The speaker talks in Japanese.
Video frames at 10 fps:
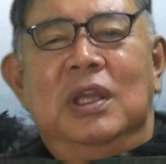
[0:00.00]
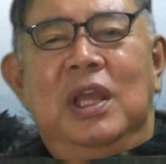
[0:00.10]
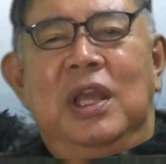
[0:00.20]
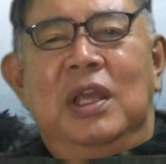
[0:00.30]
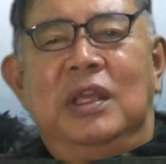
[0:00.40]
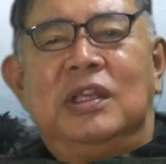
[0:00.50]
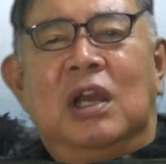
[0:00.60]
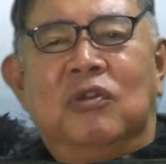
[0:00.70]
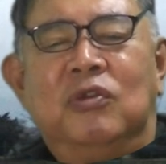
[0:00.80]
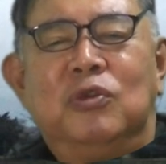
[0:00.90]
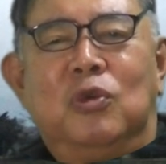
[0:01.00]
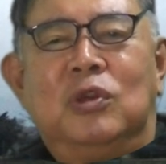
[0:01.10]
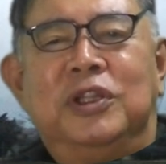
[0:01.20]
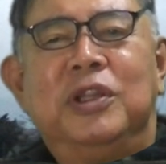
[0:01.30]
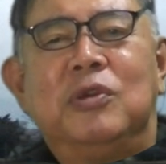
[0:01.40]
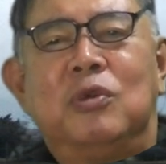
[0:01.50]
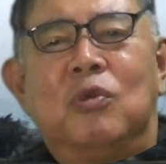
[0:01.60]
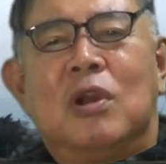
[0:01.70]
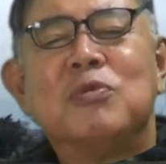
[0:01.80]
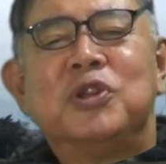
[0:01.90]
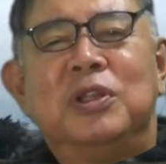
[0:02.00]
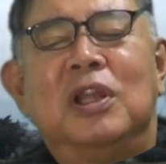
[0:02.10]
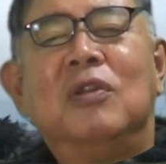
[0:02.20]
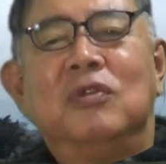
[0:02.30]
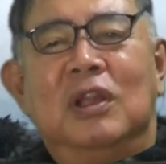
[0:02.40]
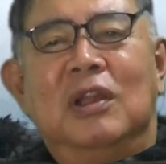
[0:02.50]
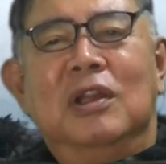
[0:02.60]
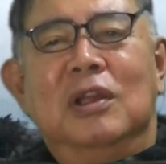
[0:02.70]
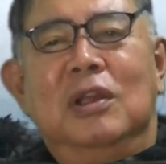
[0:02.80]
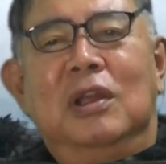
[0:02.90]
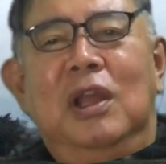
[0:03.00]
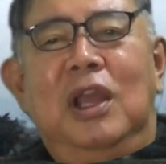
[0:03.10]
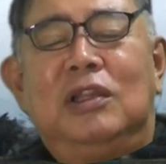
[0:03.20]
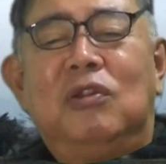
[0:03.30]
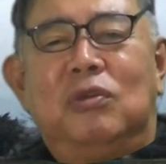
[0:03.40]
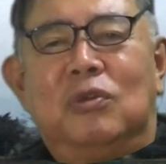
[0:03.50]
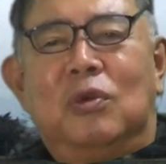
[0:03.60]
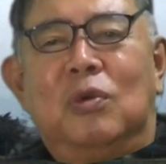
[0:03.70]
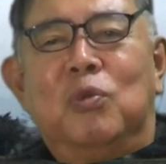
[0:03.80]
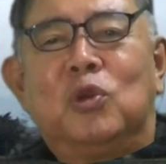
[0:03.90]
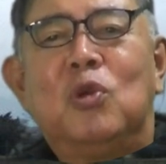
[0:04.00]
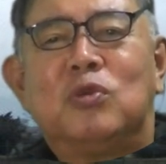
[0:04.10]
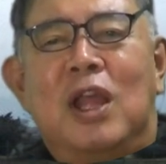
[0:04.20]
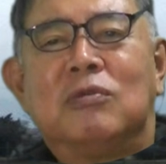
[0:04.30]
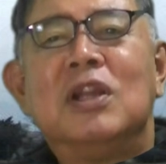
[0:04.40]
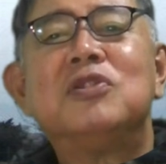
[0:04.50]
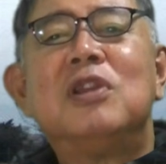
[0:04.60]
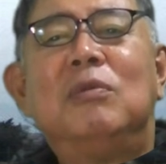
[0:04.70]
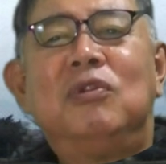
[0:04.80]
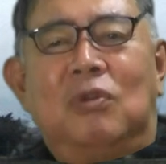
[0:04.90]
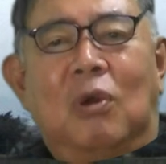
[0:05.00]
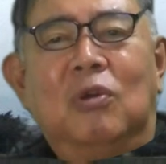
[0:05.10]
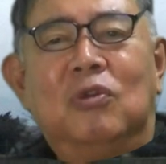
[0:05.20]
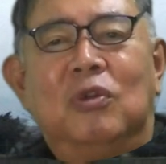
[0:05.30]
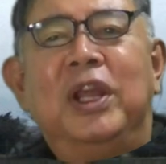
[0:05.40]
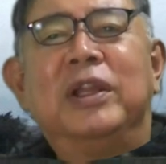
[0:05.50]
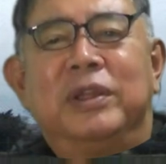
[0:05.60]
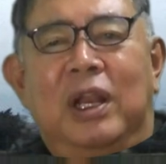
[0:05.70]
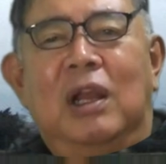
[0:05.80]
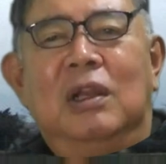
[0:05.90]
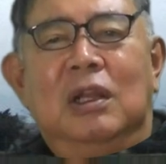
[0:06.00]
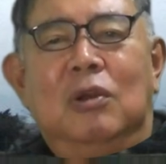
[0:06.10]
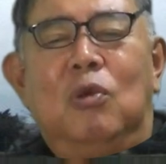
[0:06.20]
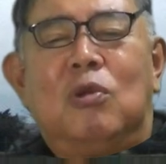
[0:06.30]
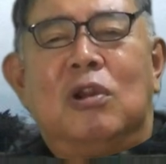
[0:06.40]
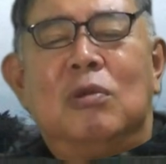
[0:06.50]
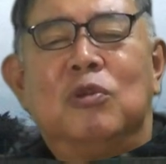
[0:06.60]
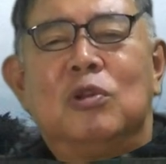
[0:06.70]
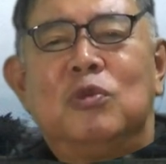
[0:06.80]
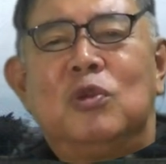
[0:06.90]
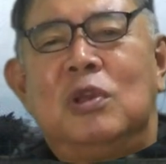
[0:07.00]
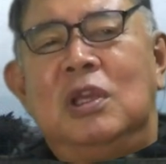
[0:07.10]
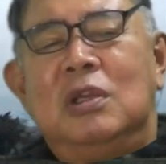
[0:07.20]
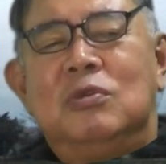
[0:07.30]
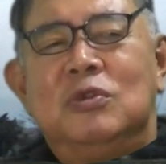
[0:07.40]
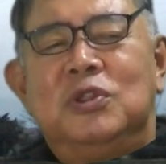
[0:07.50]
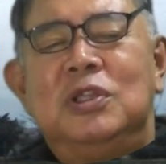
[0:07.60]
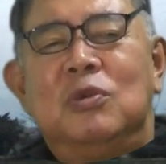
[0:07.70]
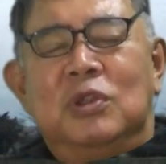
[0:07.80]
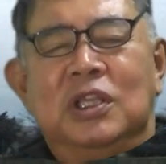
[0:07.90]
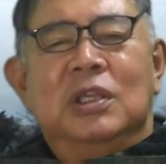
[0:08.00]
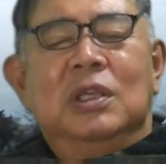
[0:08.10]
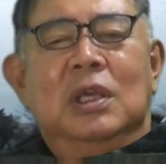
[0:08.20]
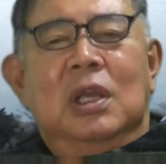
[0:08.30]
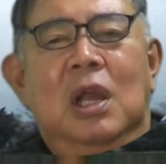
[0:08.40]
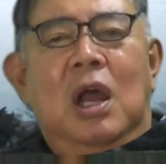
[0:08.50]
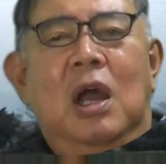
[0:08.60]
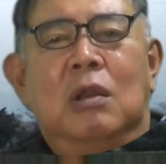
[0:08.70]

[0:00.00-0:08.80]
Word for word: えー、移管する局が出てくるのかもしれないですね。下手するともう局なくなっちゃいますよ。それやったら。ローカルでもともと経営苦しいのに、あ